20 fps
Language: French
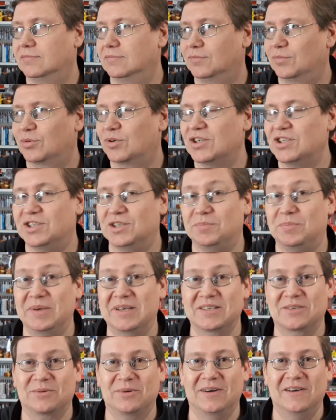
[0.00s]
Pourquoi je dis
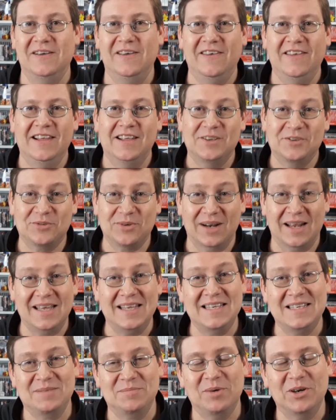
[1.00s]
PS3 Sur la
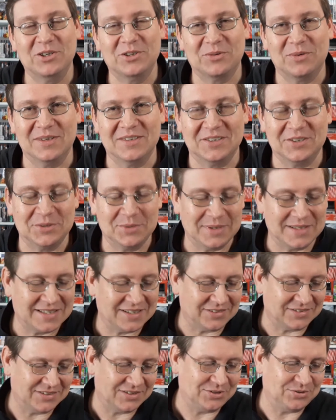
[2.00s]
Xbox
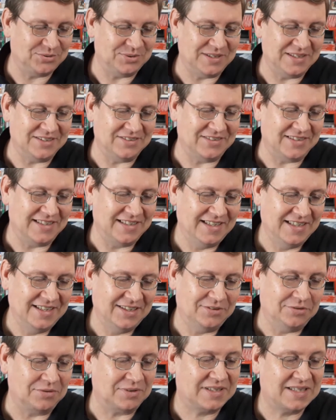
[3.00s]
360, je suis désolé.
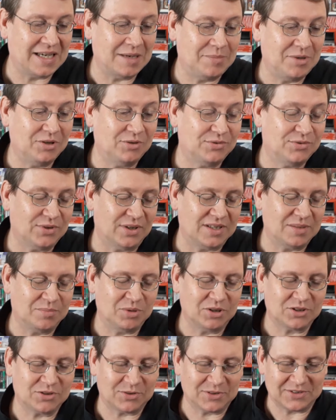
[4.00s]
Donc Cameo sur
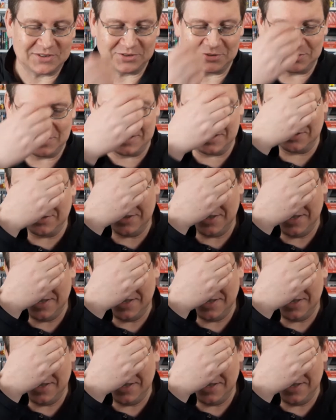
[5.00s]
Xbox 360.